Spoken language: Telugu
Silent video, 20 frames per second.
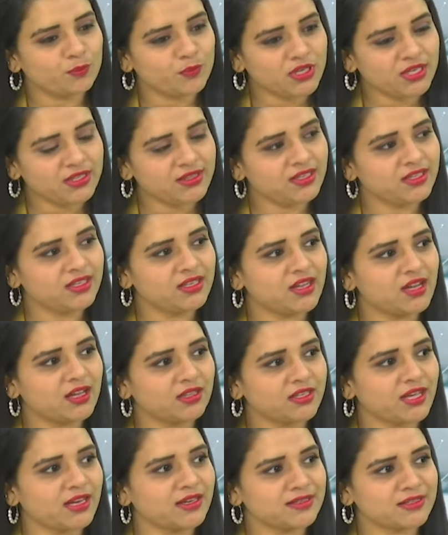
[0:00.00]
మీ దగ్గర
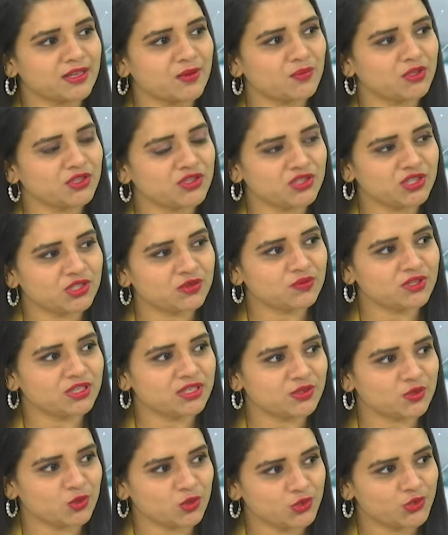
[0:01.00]
దానికి సంబంధించి
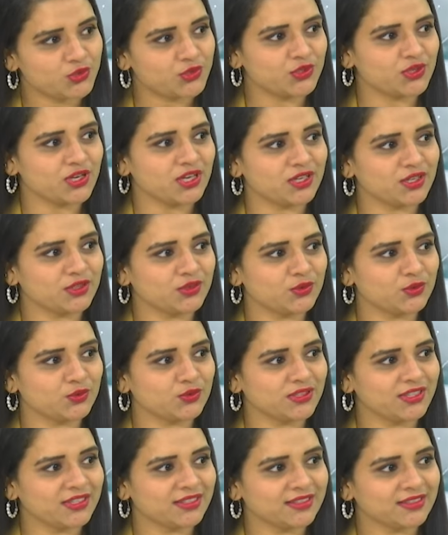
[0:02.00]
ఎటువంటి సొల్యూషన్ అనేది ఉంది